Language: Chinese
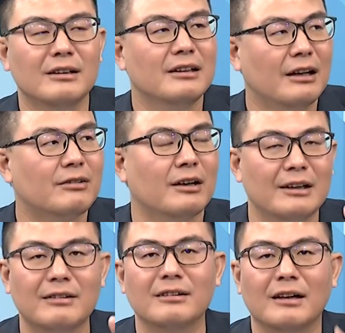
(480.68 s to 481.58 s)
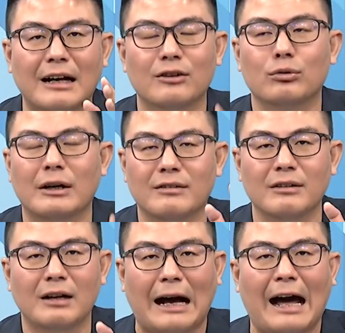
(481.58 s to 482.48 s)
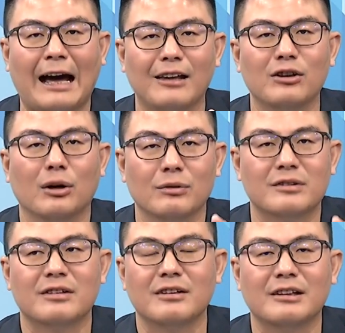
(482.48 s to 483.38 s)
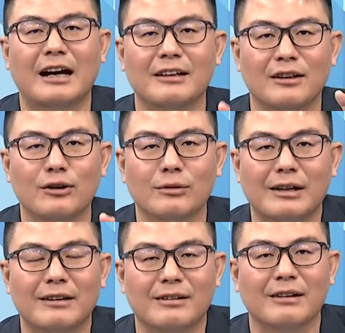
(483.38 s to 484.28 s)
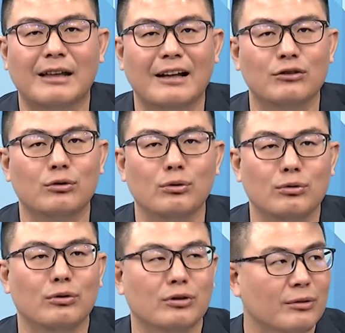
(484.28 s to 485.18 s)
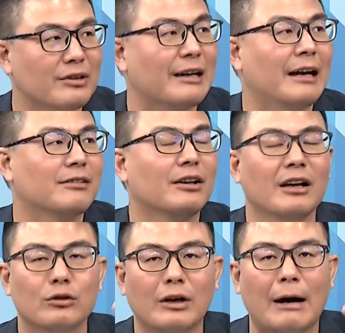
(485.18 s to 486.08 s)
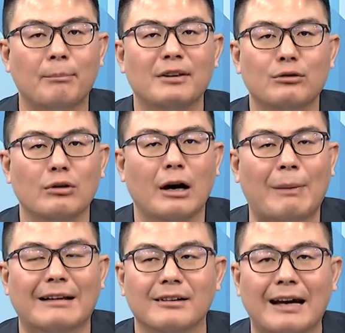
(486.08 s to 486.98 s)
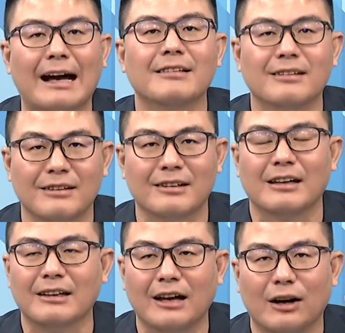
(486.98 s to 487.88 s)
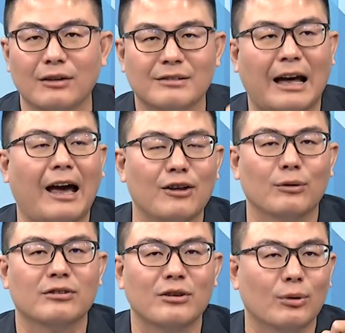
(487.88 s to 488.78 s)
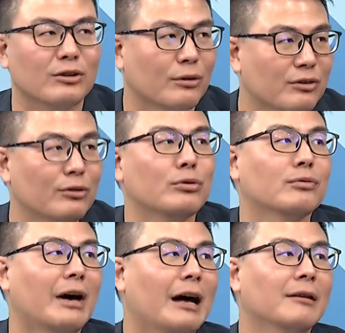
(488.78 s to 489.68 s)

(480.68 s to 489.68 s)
你要知道，林志坚看得出来是还有期待能够在政坛继续重新开始，所以他必须要把这个案子结掉，才有机会重新出发。